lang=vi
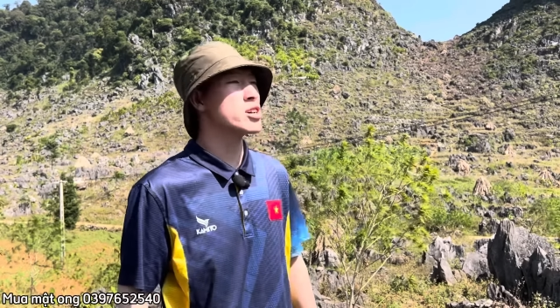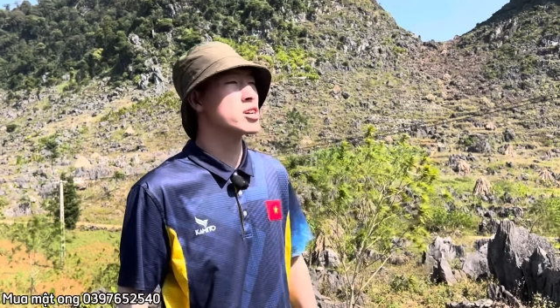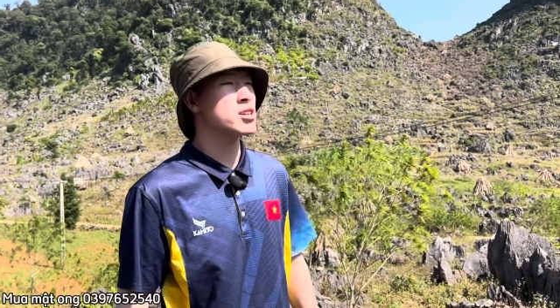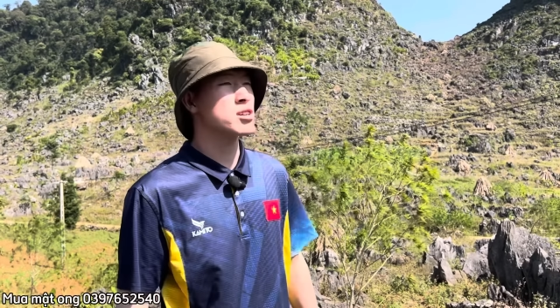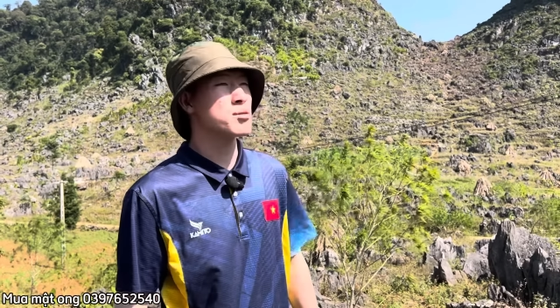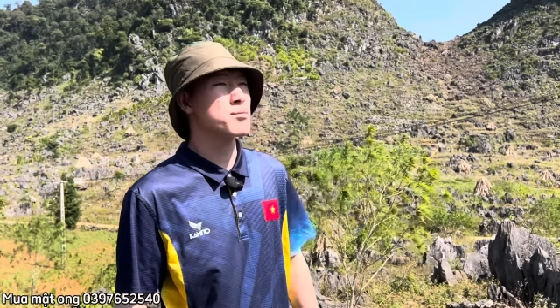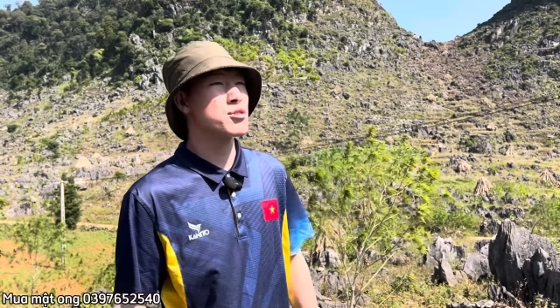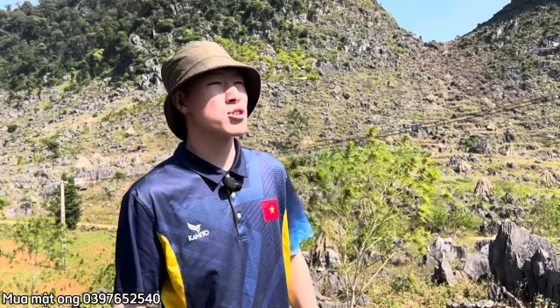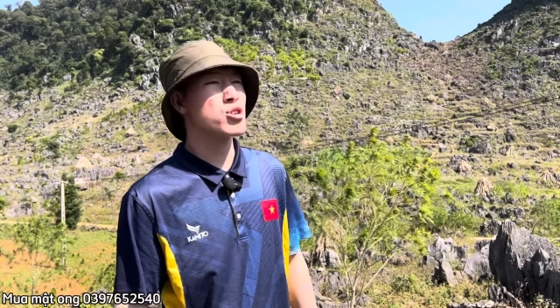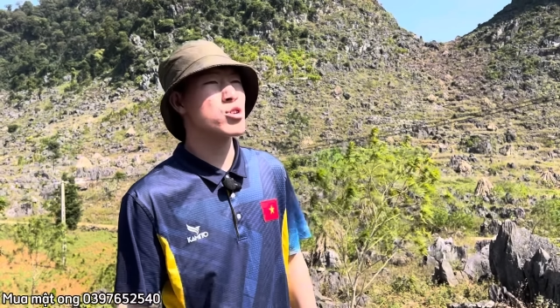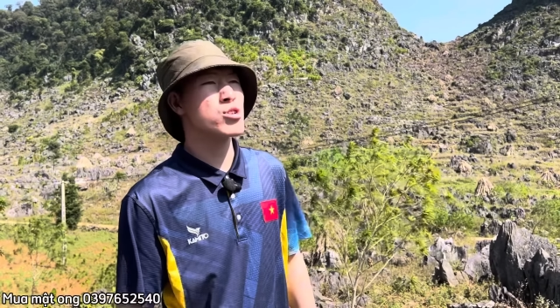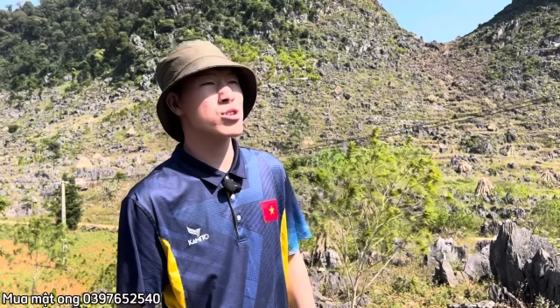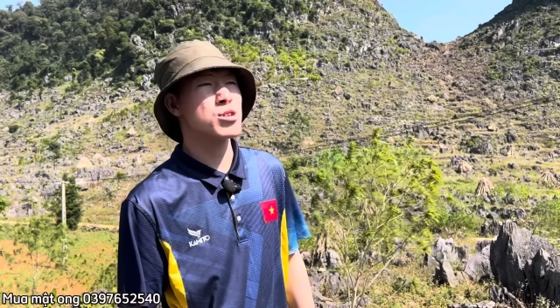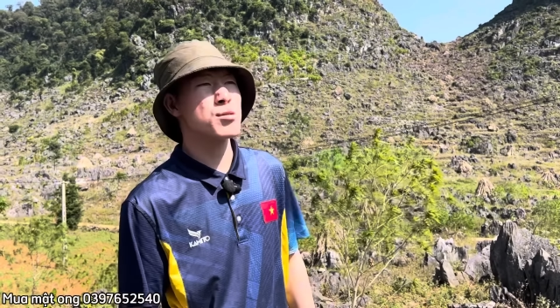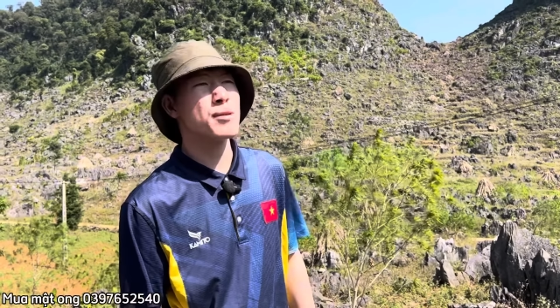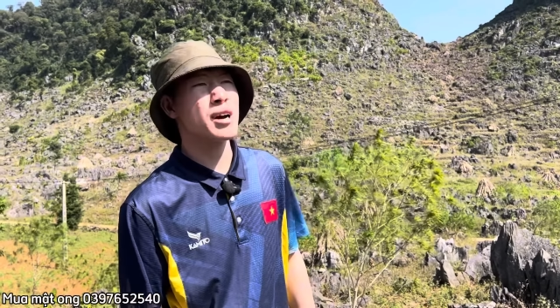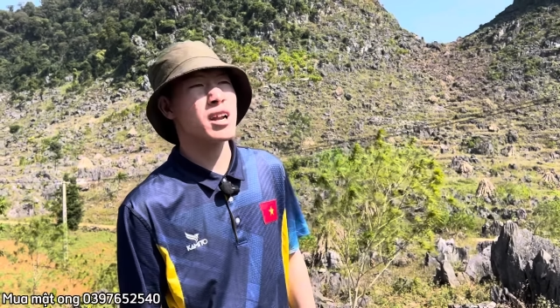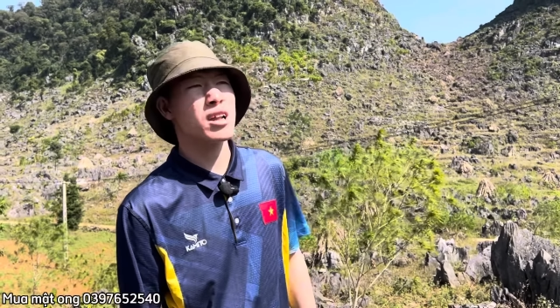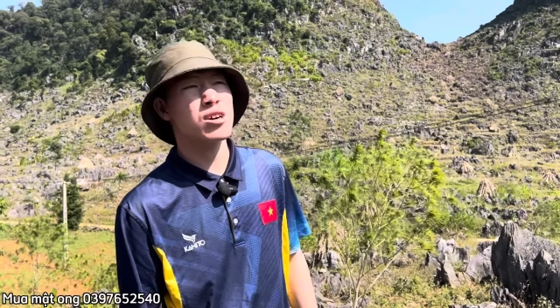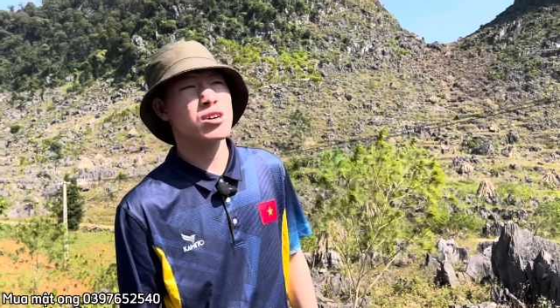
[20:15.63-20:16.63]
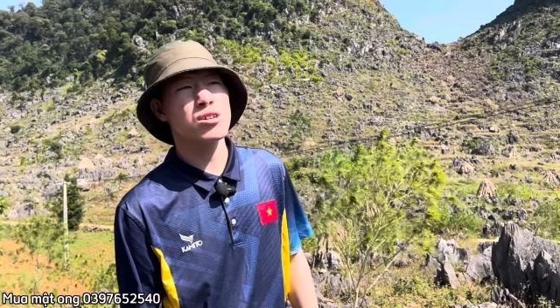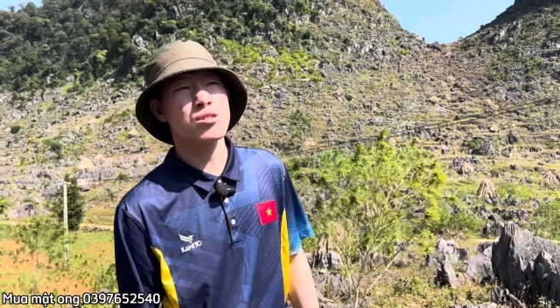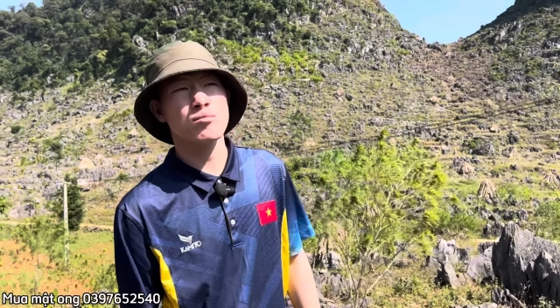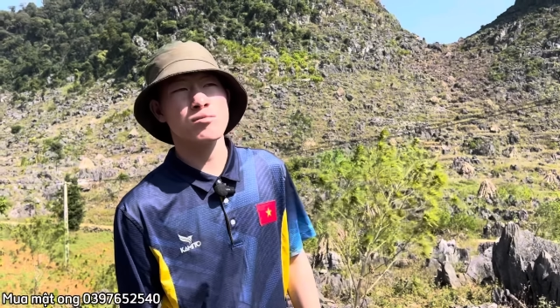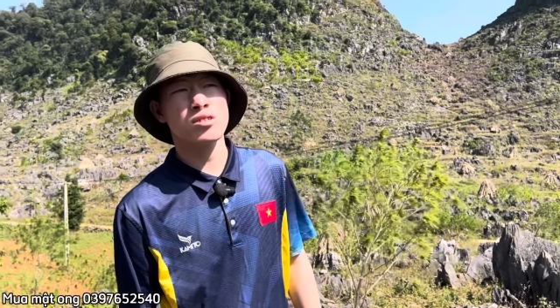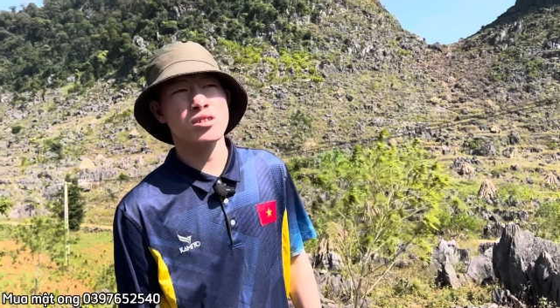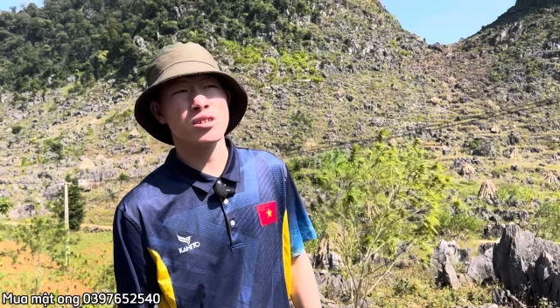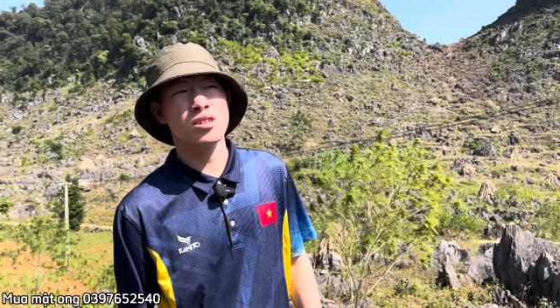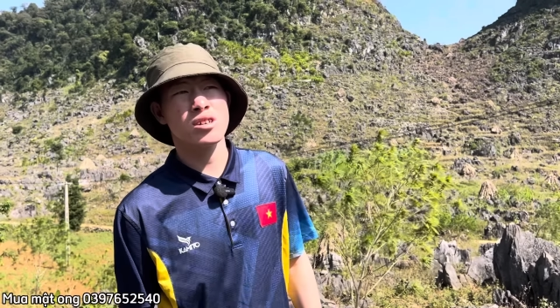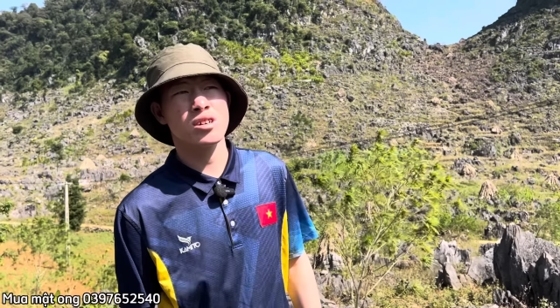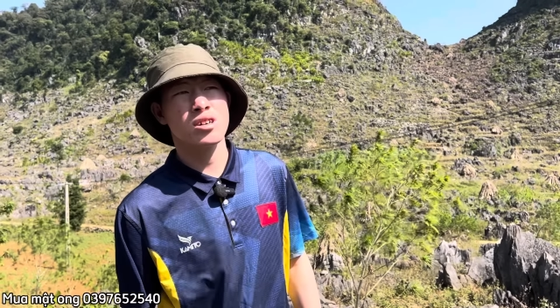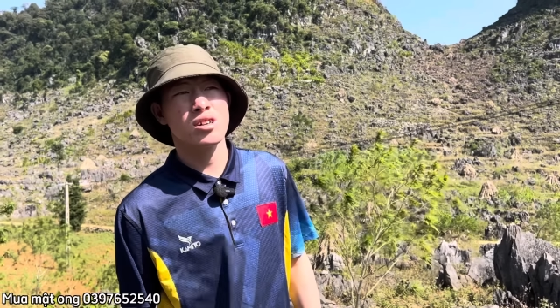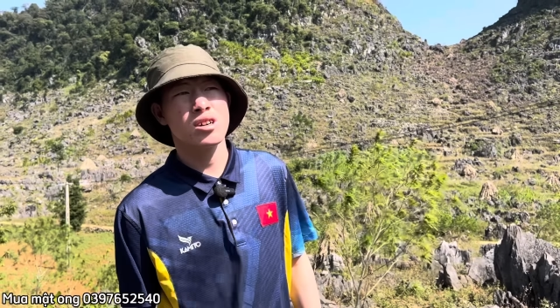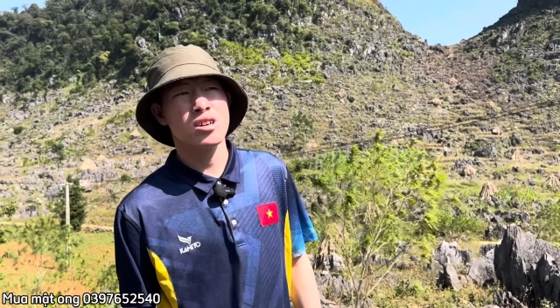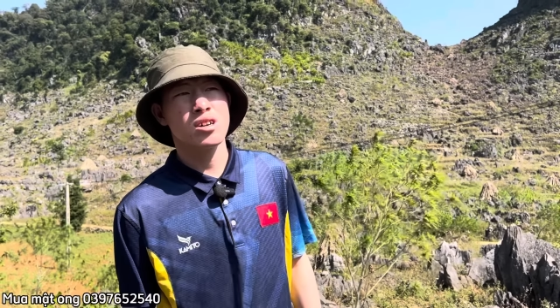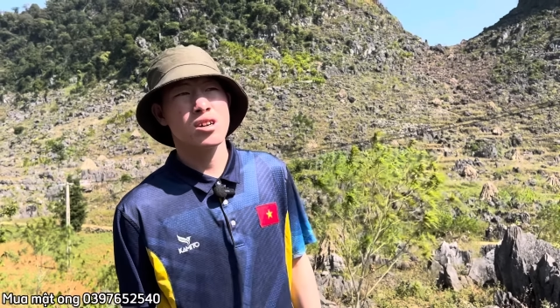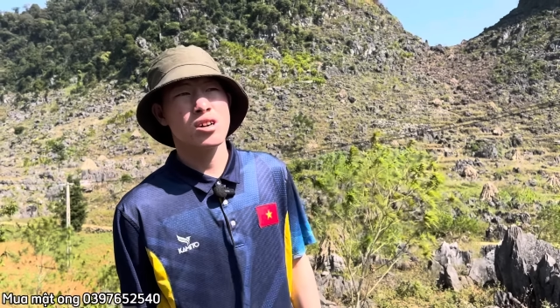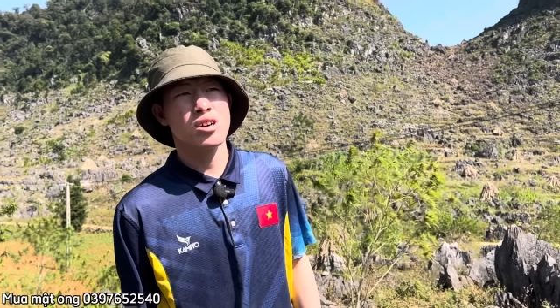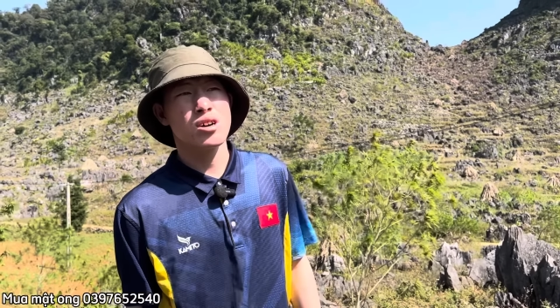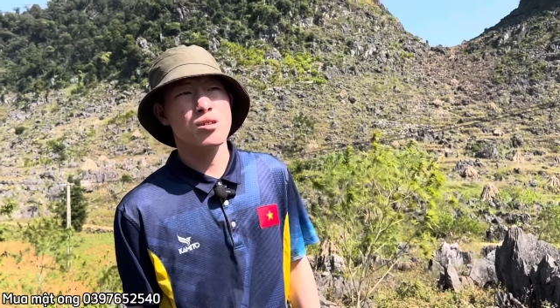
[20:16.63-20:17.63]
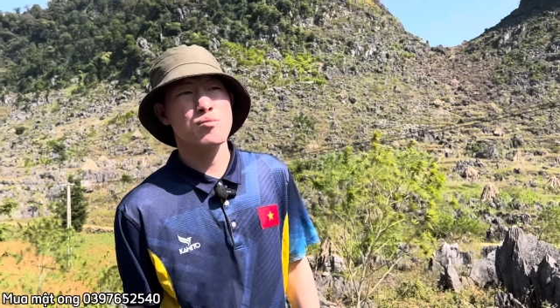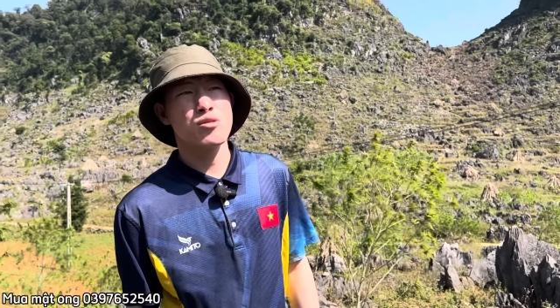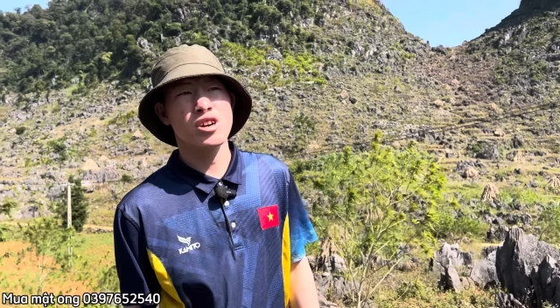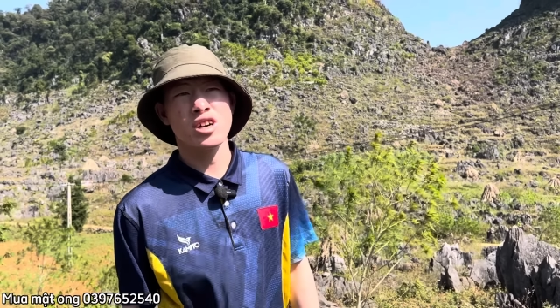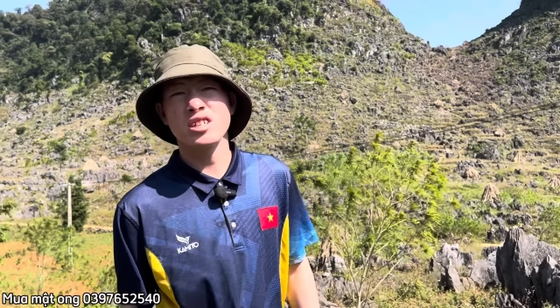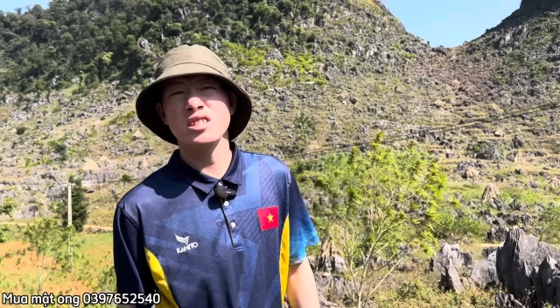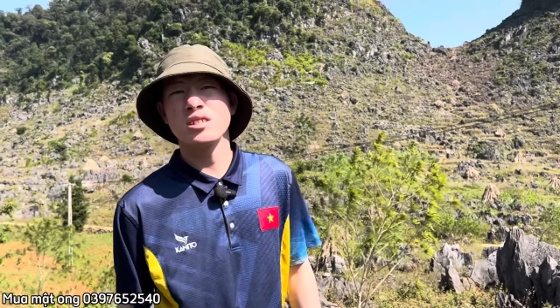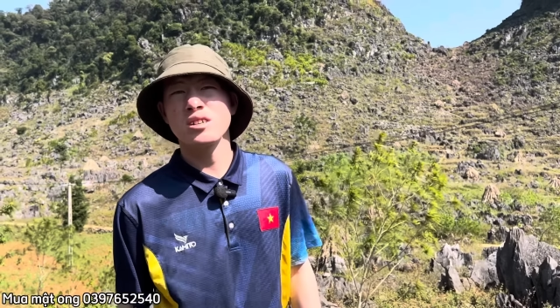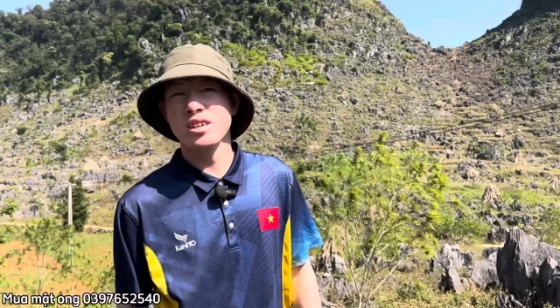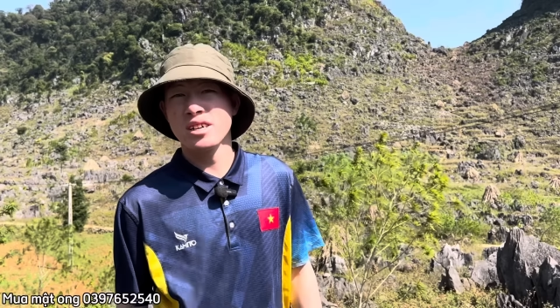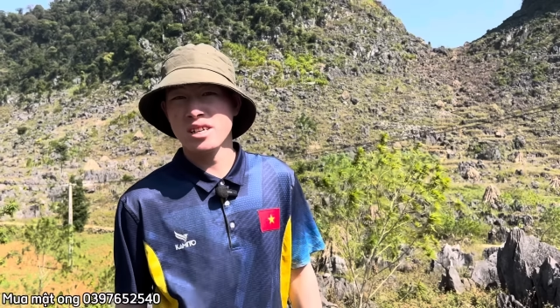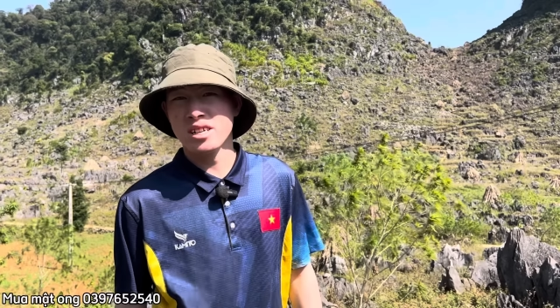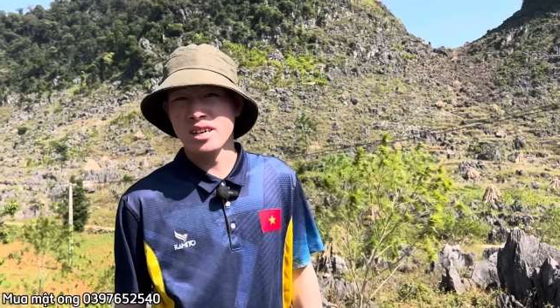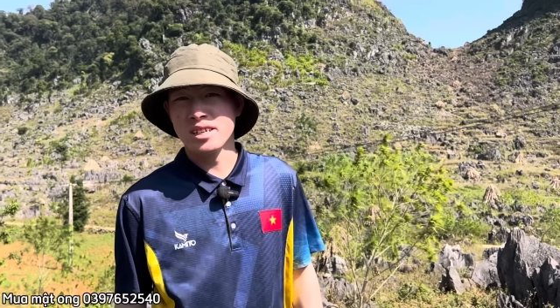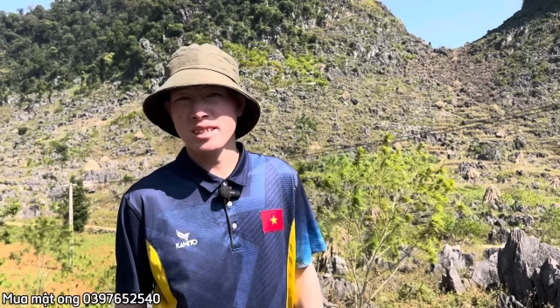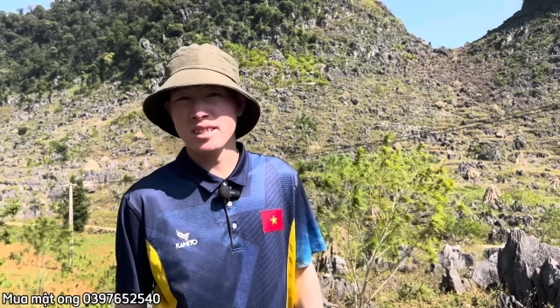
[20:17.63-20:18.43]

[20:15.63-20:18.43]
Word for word: kia nó bảo là hơn 1,5 cây